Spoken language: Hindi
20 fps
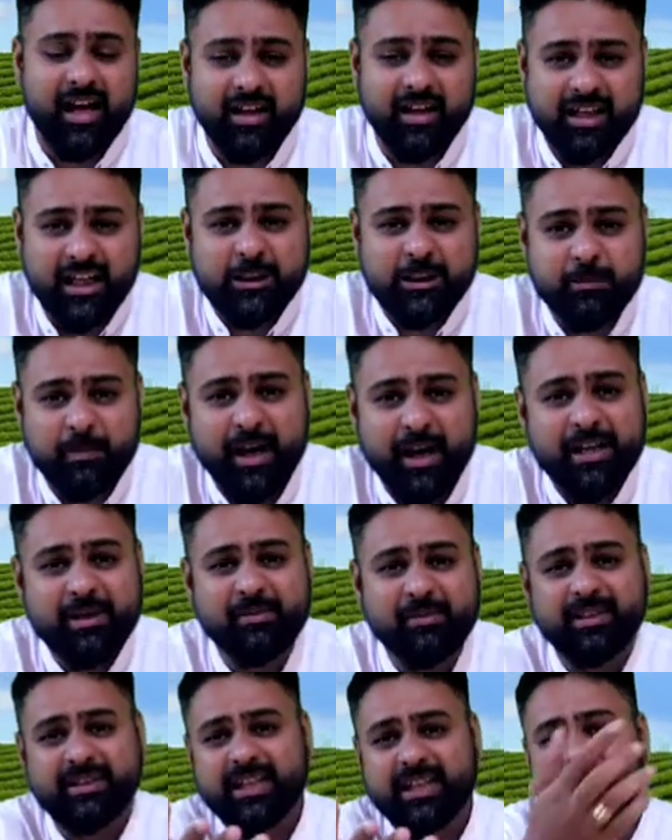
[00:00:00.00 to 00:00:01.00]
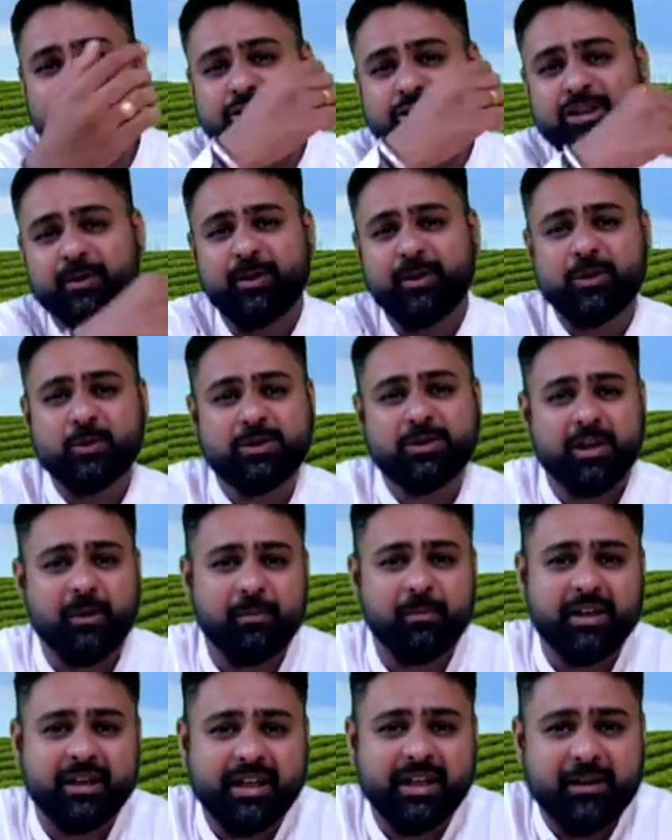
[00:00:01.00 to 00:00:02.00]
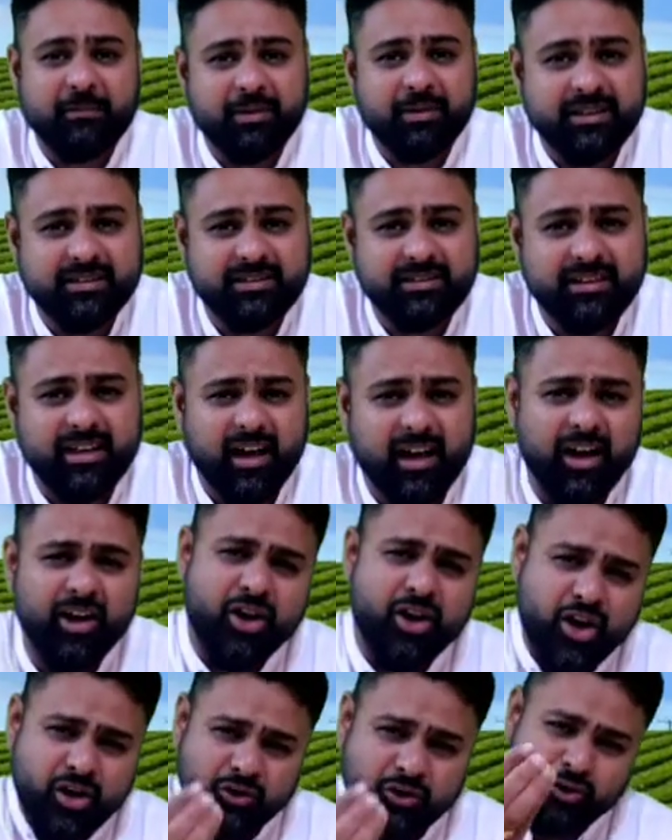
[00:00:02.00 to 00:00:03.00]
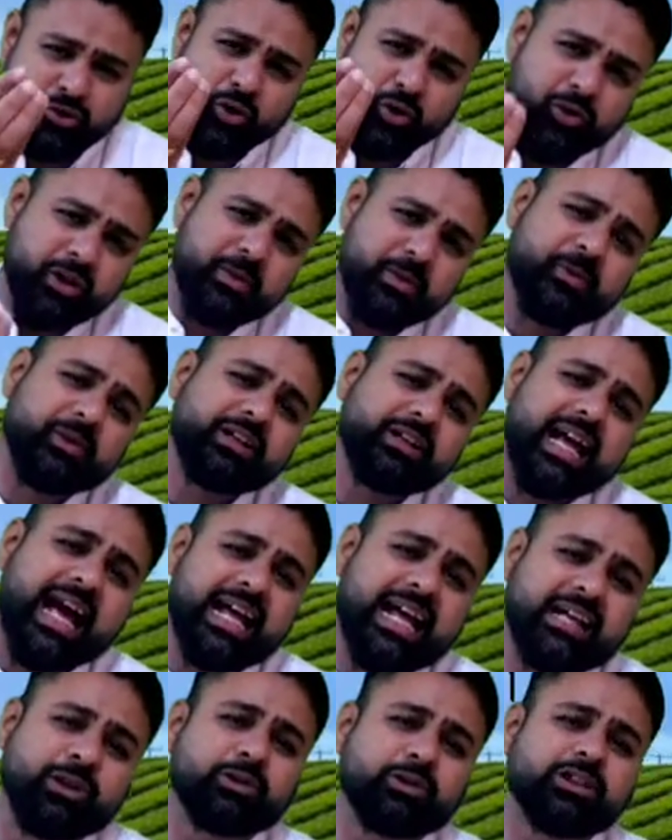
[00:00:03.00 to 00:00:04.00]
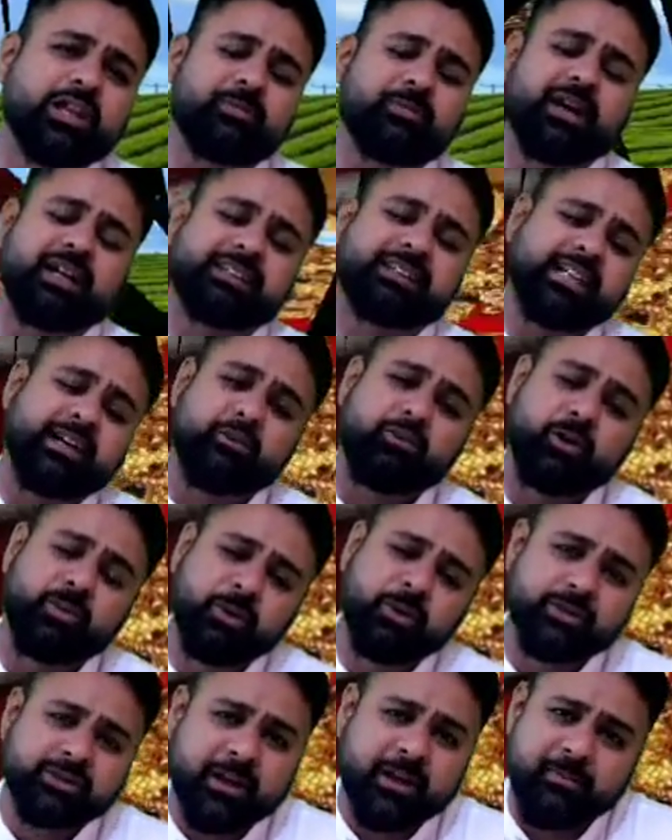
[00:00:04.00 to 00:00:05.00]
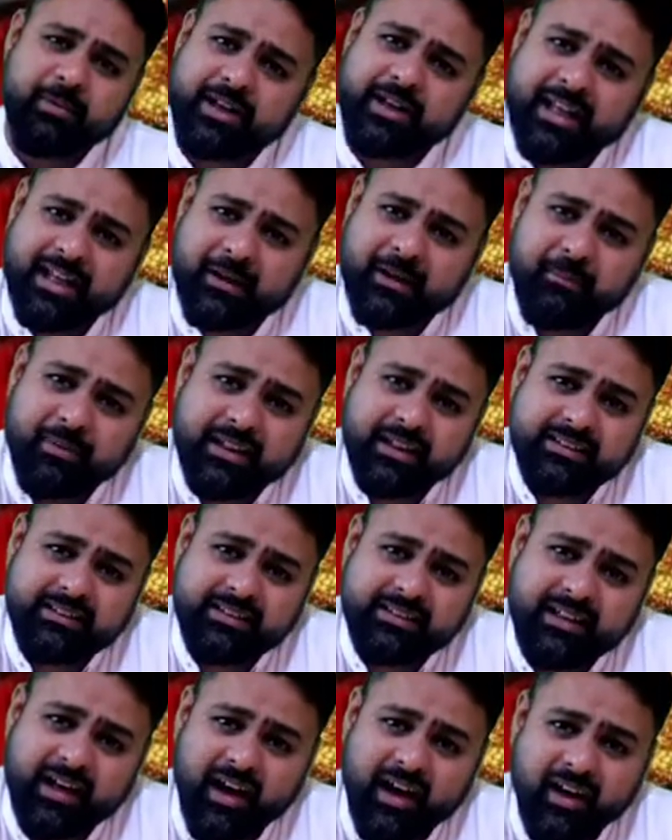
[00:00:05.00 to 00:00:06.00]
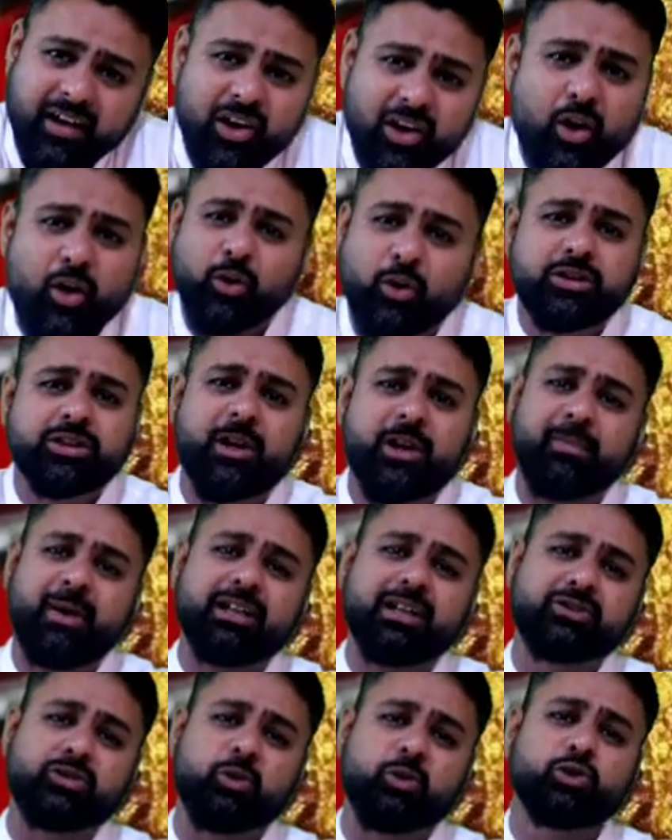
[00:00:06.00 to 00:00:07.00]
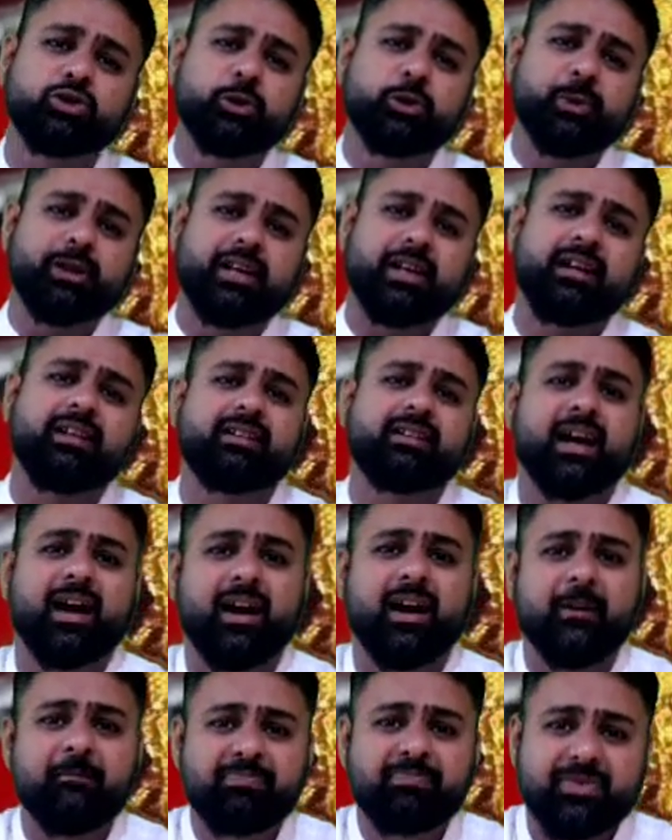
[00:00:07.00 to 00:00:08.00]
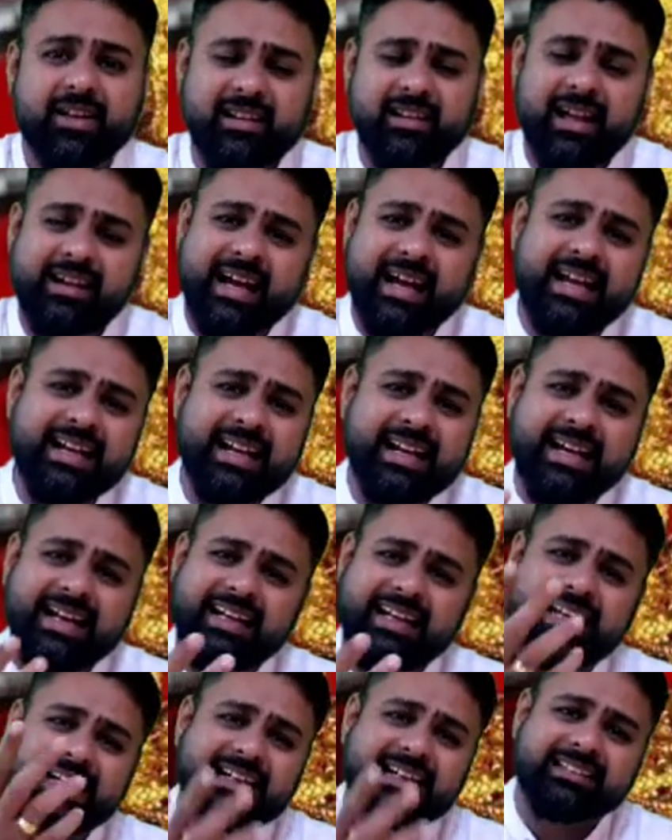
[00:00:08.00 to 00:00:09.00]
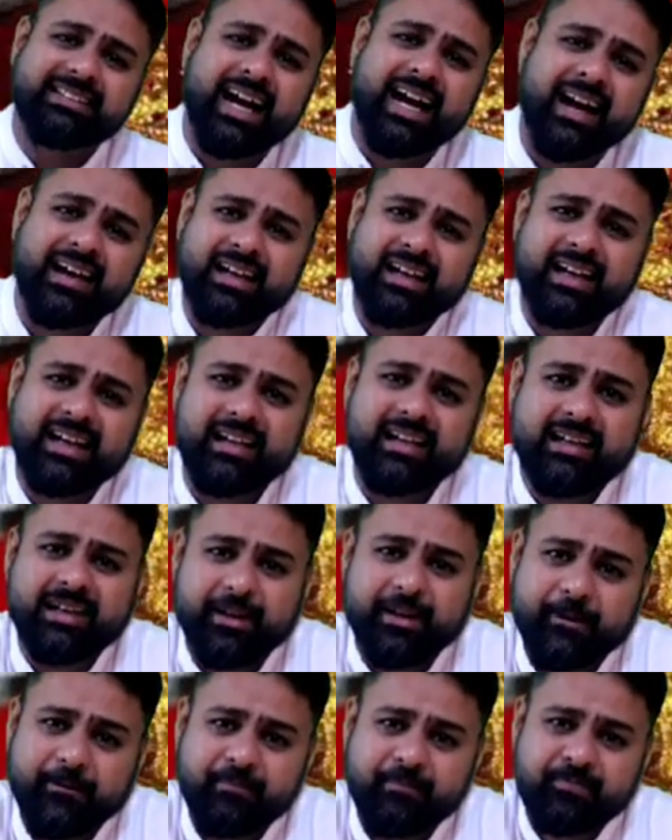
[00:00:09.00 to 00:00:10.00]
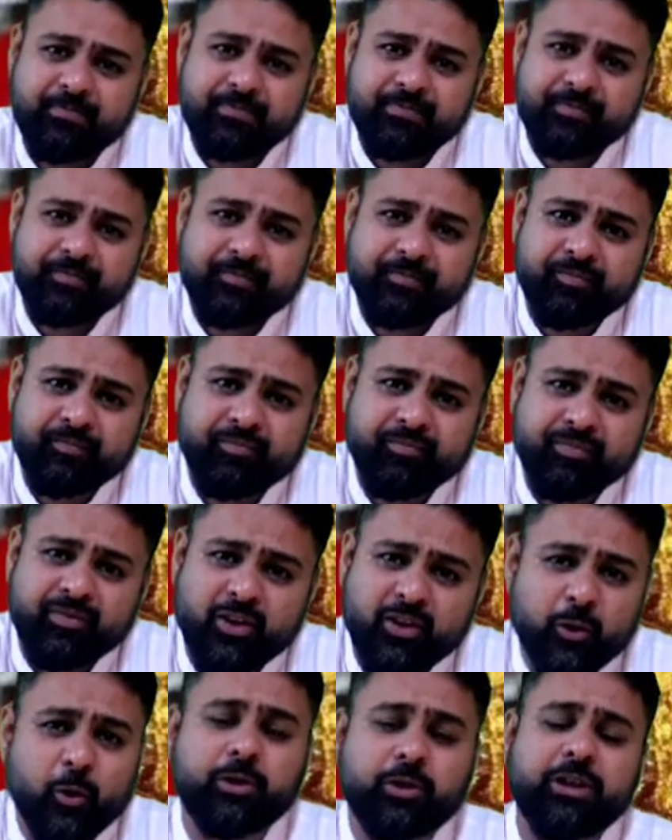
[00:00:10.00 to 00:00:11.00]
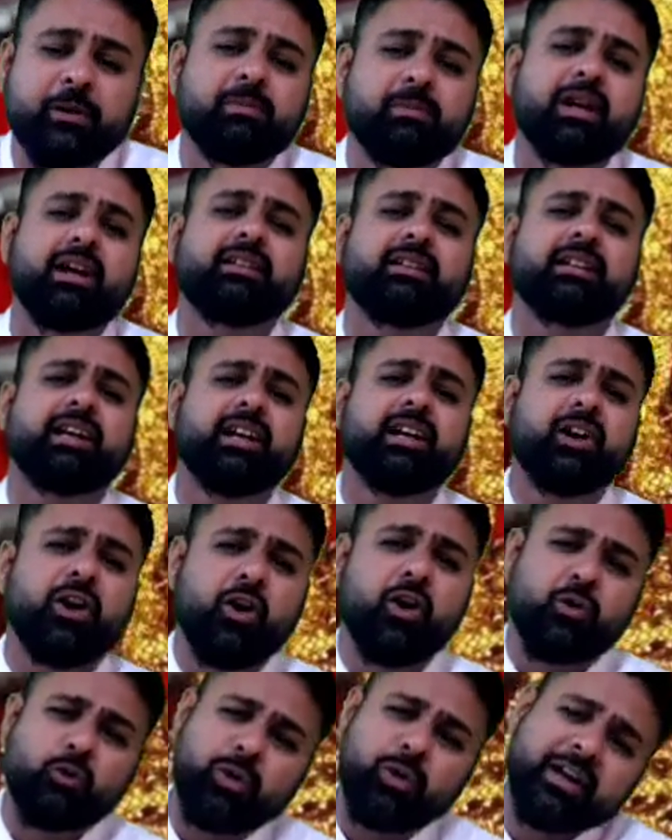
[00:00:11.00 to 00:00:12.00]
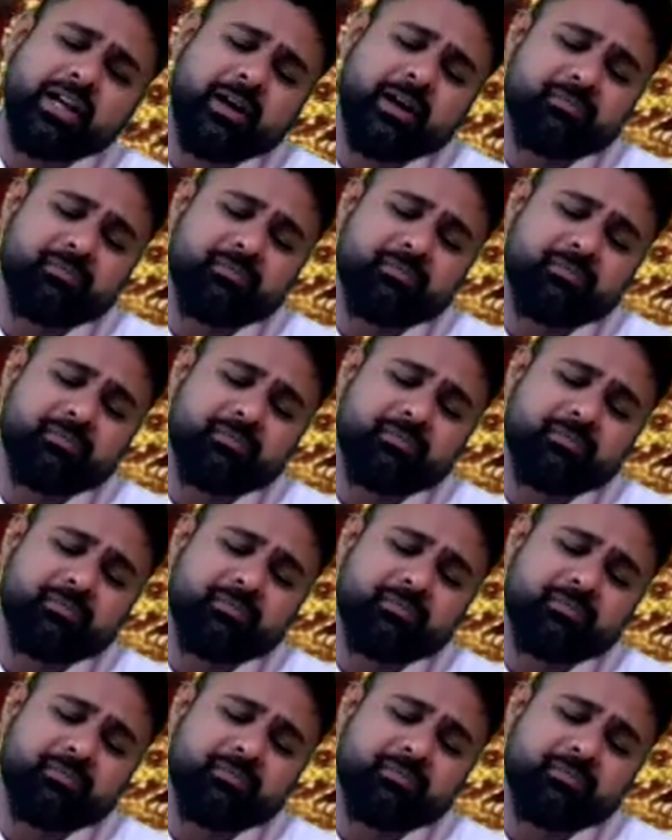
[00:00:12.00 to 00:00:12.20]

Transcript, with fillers: अनाज पानी मिलता था वो जमीन उसके बेटे ने बेच दिया जो थोड़े बहुत गहने उसके पास थे वो भी उसके बेटे ने बेच दिया उसके पास तो कुछ भी नहीं था ना रहने के लिए ना सहारे के लिए रोती बिलकती वही